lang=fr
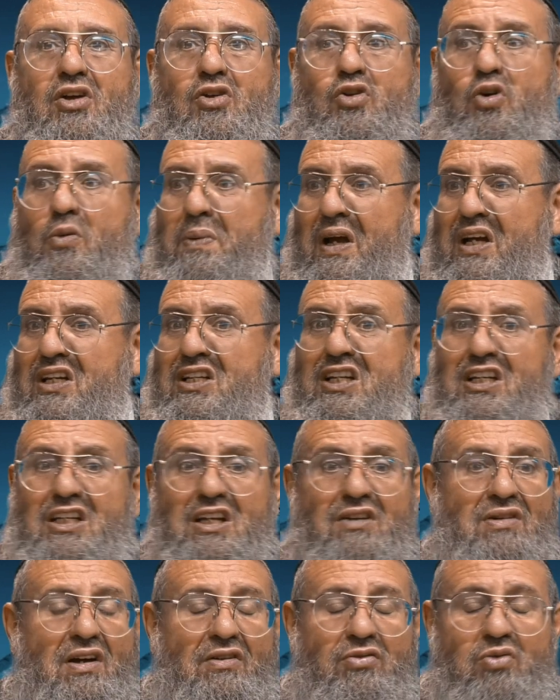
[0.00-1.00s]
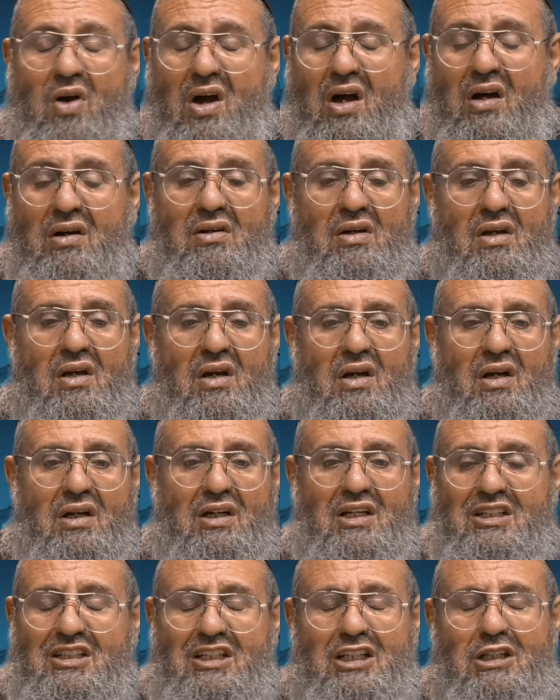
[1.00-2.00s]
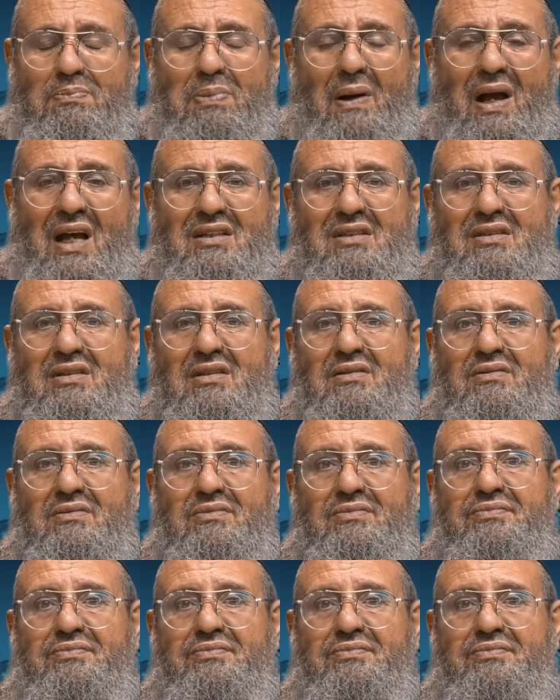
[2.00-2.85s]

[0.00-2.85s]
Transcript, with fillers: L'aubergiste, il vient voir. Qu'est-ce qui se passe?